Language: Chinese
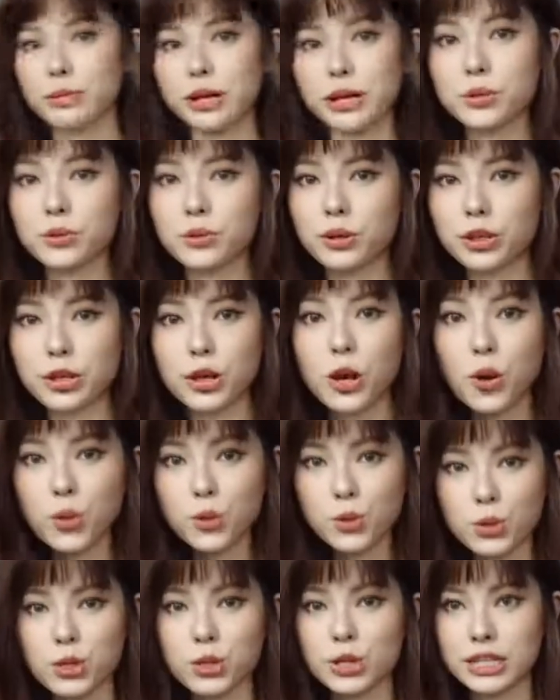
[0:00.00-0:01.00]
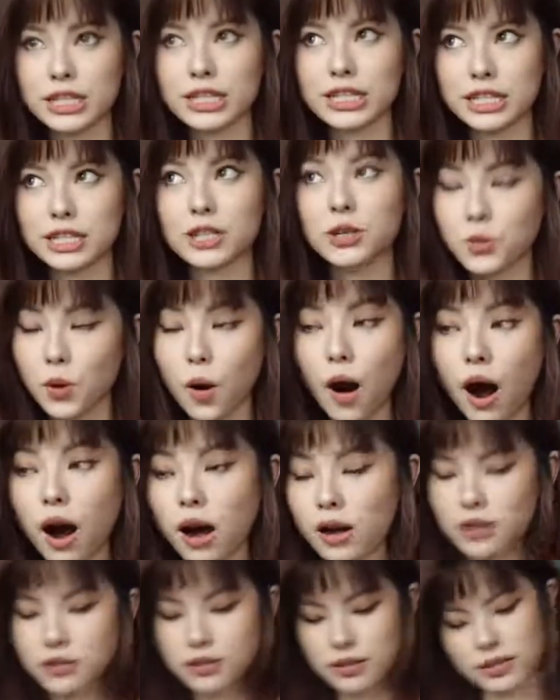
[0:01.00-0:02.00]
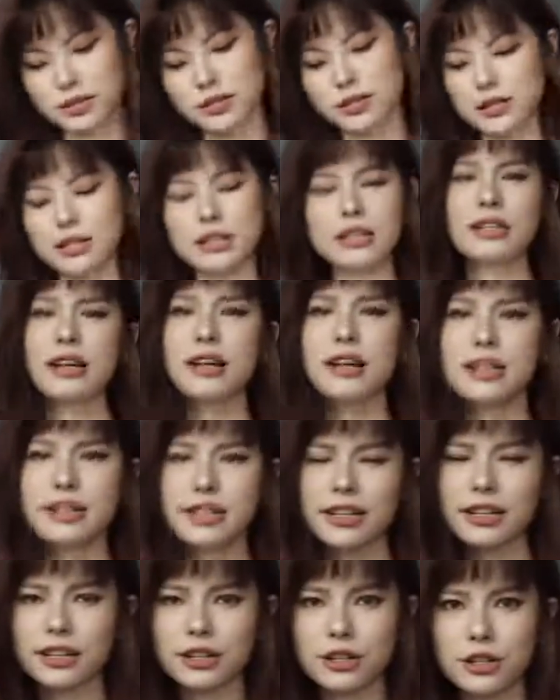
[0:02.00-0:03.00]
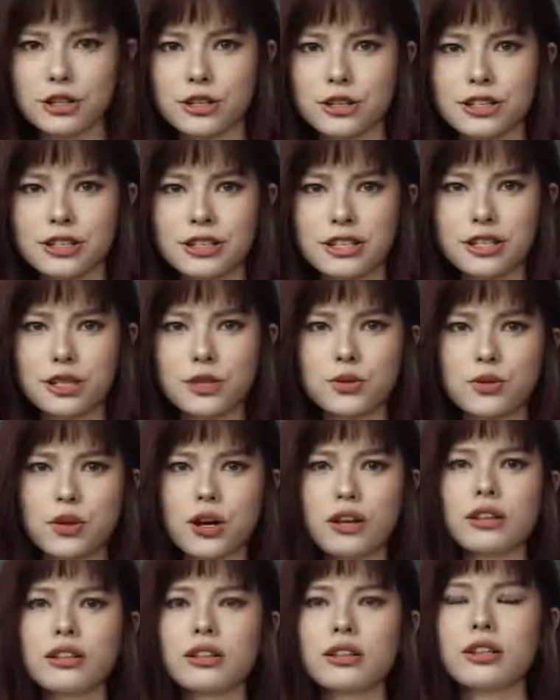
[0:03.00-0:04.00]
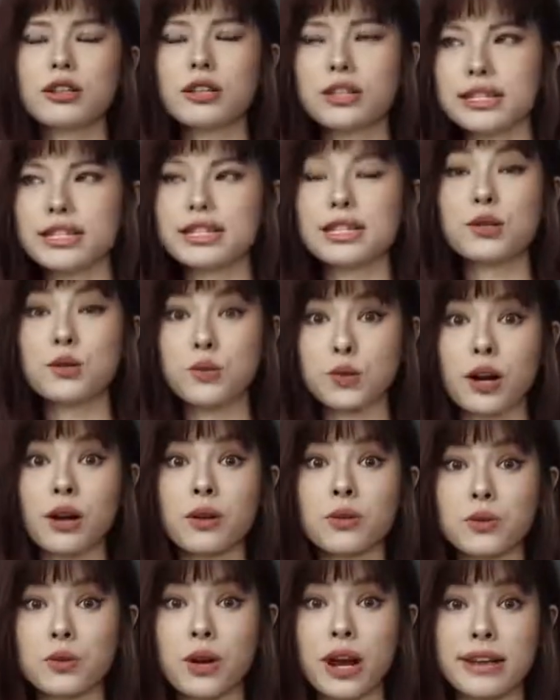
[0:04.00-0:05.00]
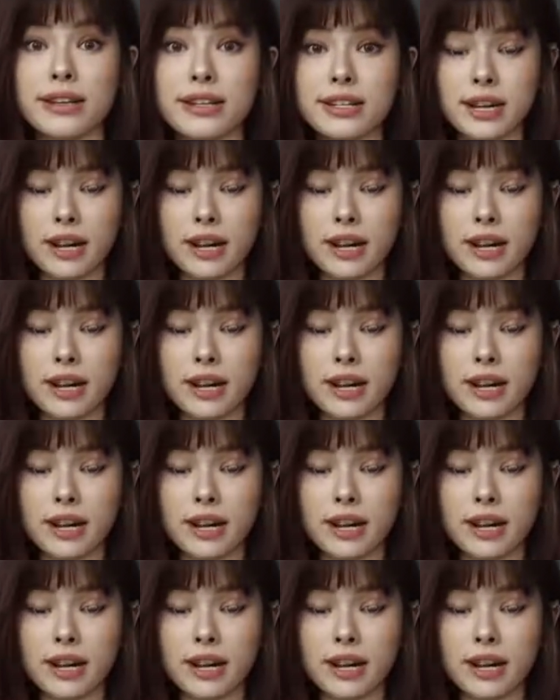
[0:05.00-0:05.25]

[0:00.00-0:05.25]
没错，又是西装，今天可能是西装西装专